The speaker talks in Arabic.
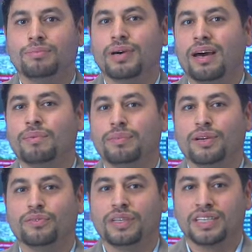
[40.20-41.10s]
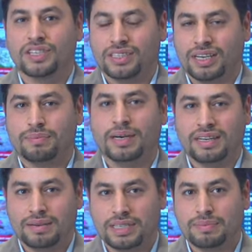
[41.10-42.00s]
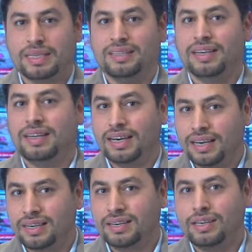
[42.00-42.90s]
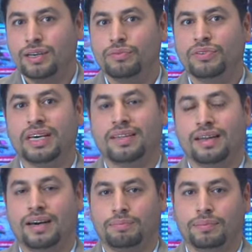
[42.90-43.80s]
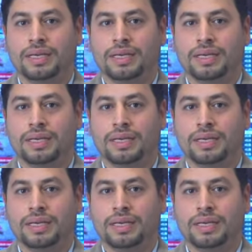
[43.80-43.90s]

مرحبا بكم في نشرة أخبار النمسا ميديا لآخر يوم في هذا العام